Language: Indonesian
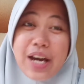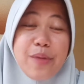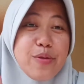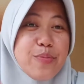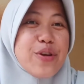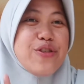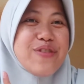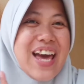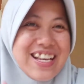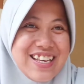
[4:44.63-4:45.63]
Nge-review produk
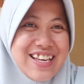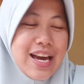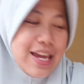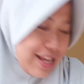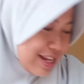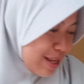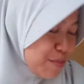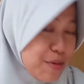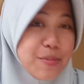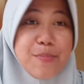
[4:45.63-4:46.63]
lagi Hari
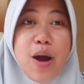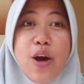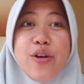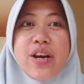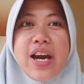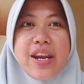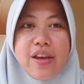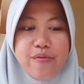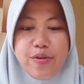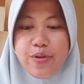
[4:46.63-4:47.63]
ini Mimin mau
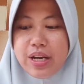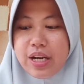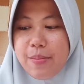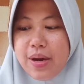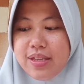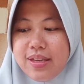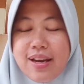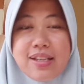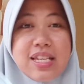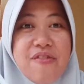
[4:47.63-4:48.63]
nge-review yang
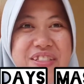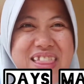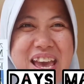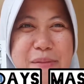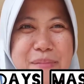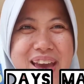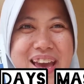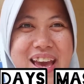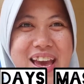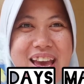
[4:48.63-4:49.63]
namanya Seven days
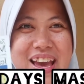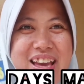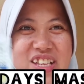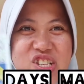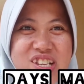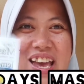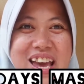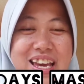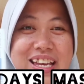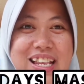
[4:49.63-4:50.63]
Mask
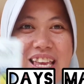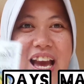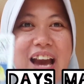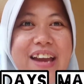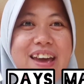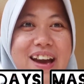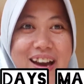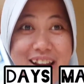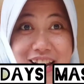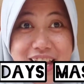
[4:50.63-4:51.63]
Ini
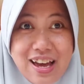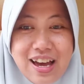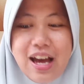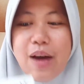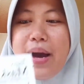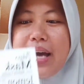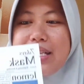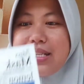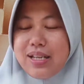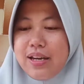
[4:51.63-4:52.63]
adalah
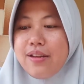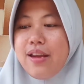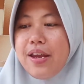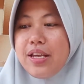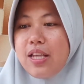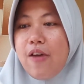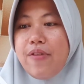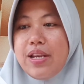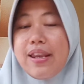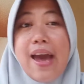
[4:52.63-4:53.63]
masker dari
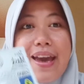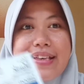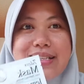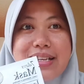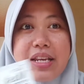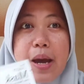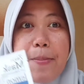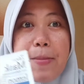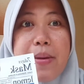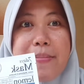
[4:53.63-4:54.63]
Seven Days
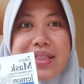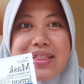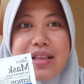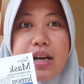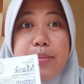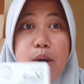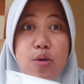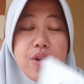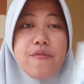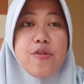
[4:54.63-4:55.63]
Kenapa Mimin uh,
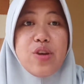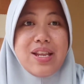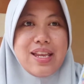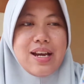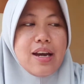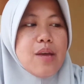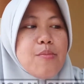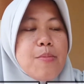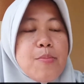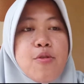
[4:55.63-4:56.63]
mau review ini? Karena
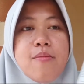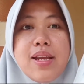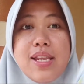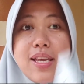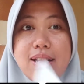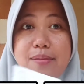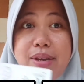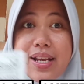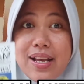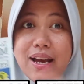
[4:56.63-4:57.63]
Mimin mau bandingin
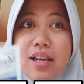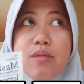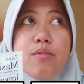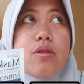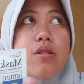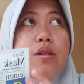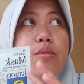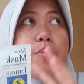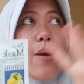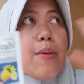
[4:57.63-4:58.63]
Kemarin kan uh,
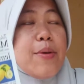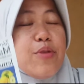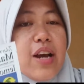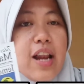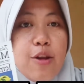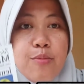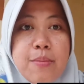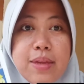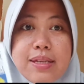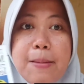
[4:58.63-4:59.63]
beberapa minggu yang lalu
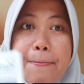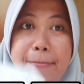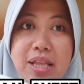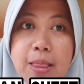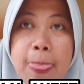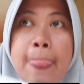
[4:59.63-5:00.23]
Mimin sempat